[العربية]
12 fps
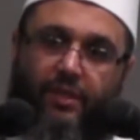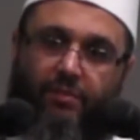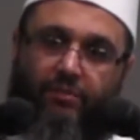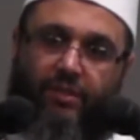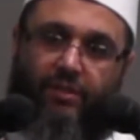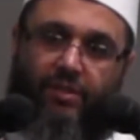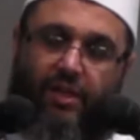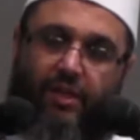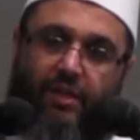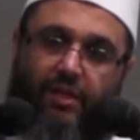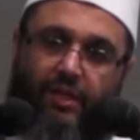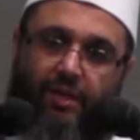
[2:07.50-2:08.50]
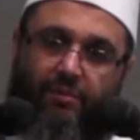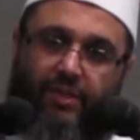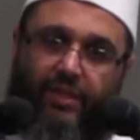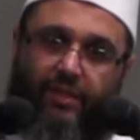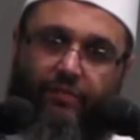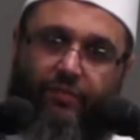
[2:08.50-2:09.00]
امتثالا
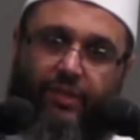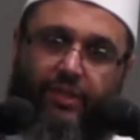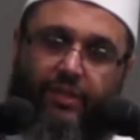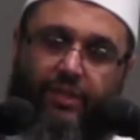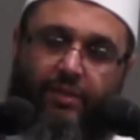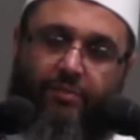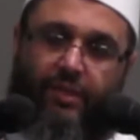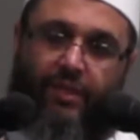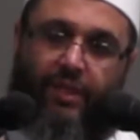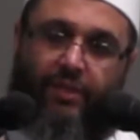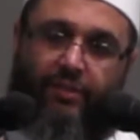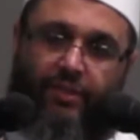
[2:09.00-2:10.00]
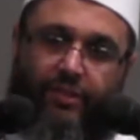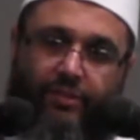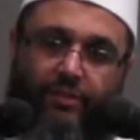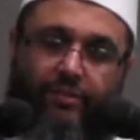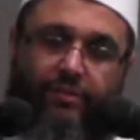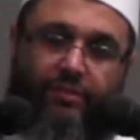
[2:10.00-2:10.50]
لامره في كتابه
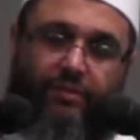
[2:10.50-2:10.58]
العزيز